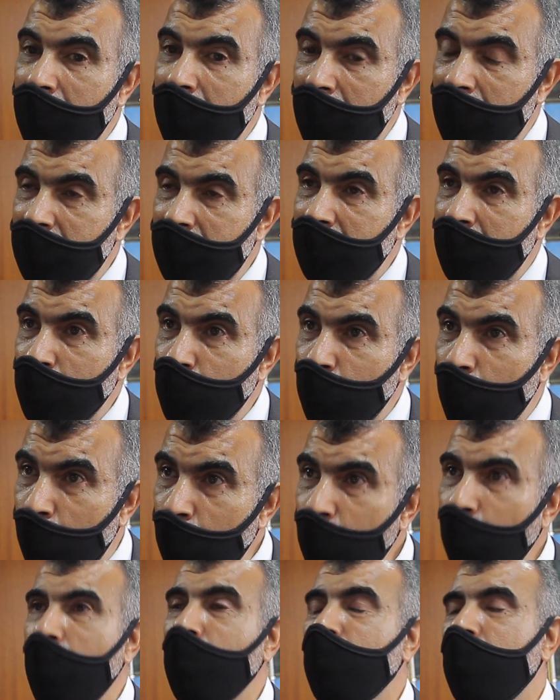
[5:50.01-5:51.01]
خصنا
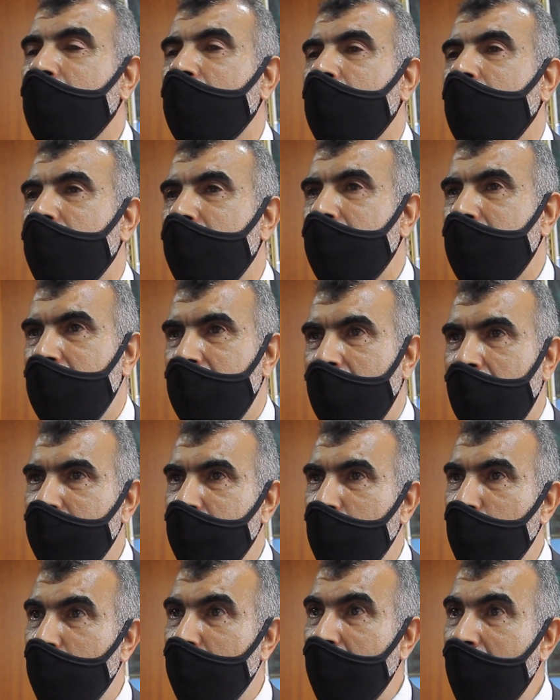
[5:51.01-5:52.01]
ندخلوا للمركز الرياضي
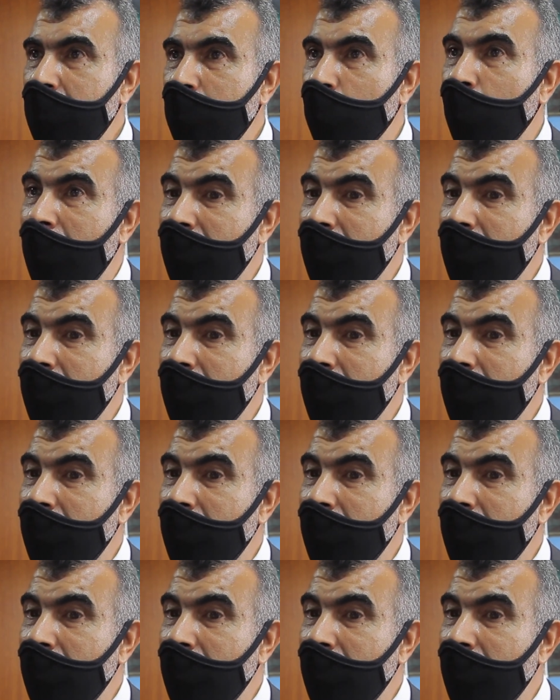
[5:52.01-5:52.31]
عبد المبارك